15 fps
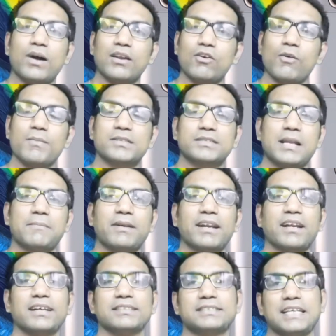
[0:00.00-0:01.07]
क्वालकॉम
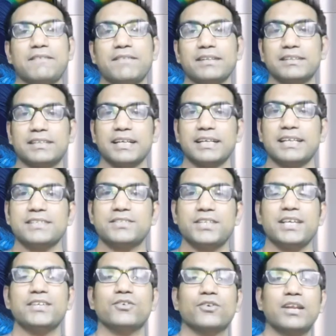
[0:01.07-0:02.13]
स्नैपड्रैगन सेवन थर्टी
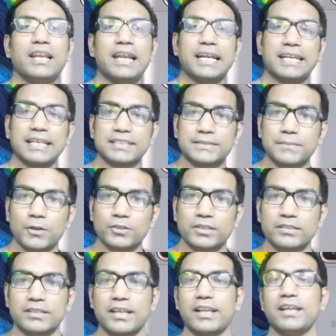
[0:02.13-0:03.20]
जी जो कि लेटेस्ट
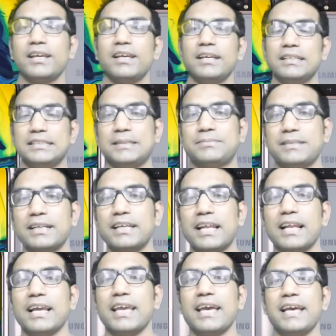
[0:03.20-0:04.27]
प्रोसेसर चिपसेट
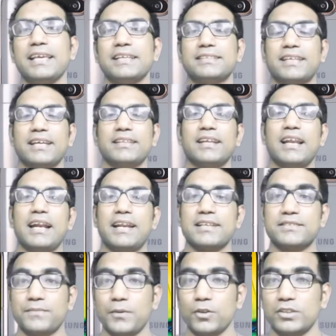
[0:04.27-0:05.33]
डाला गया है इसके अंदर
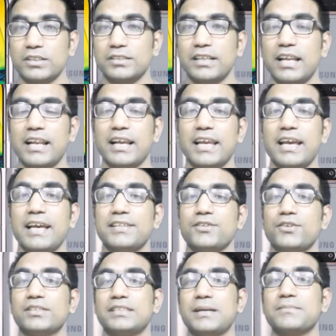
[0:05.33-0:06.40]
लेटेस्ट प्रोसेस डाला गया है
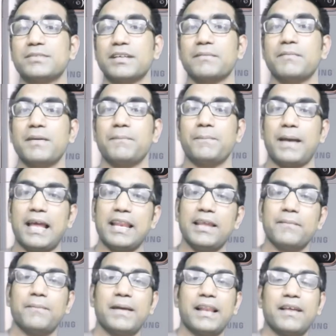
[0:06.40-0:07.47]
जो कि सैमसंग में
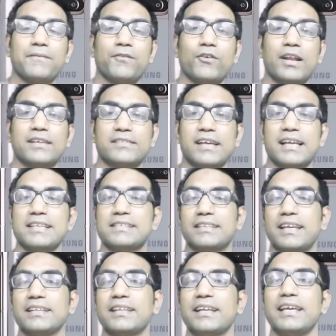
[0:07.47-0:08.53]
पहली पहला फ़ोन ऐसा है
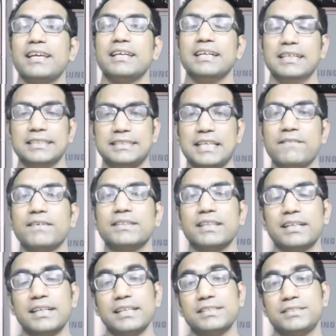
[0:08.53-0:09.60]
जिसके अंदर ये सेवन
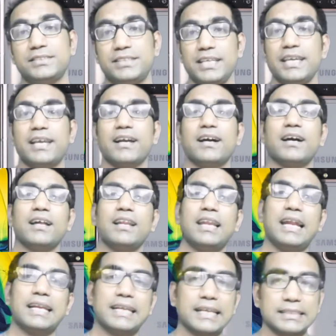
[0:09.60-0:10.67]
थर्टी जी का
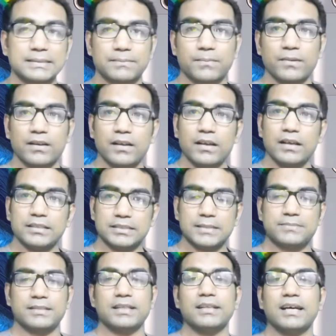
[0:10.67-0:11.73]
लेटेस्ट
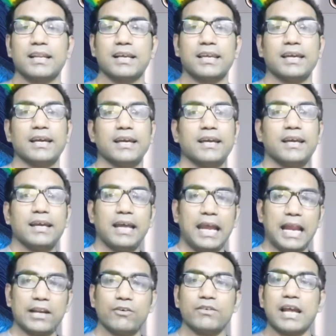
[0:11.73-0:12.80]
चिपसेट डाला गया है
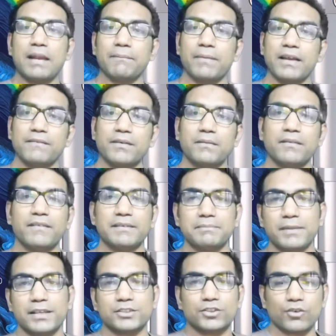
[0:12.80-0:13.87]
एंड्रो नाइन पाई
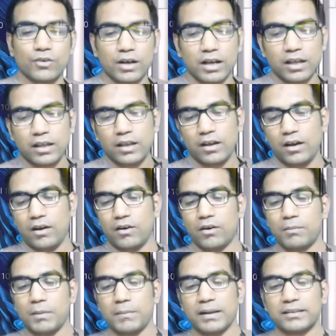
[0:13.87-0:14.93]
बेस्ड होगा
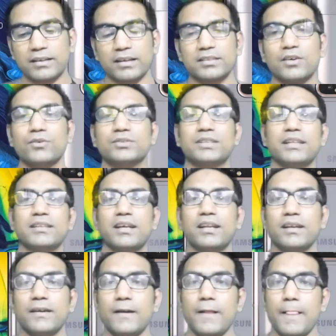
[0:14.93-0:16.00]
और मैं बात करता हूँ उसके
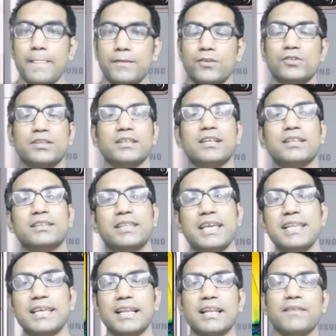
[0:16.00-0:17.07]
अंदर जो इसके अंदर
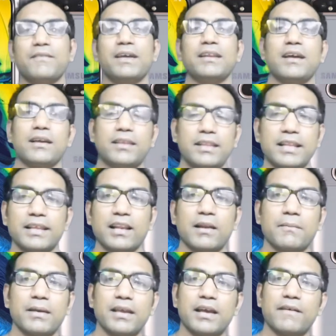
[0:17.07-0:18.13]
तीन कलर तीन
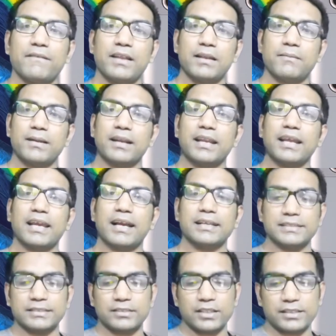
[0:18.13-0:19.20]
कलर में ये अवेलेबल रहेगा
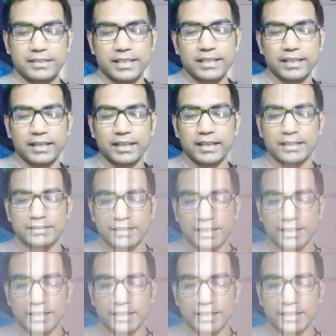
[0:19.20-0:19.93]
जैसे कि तीन कलर हैं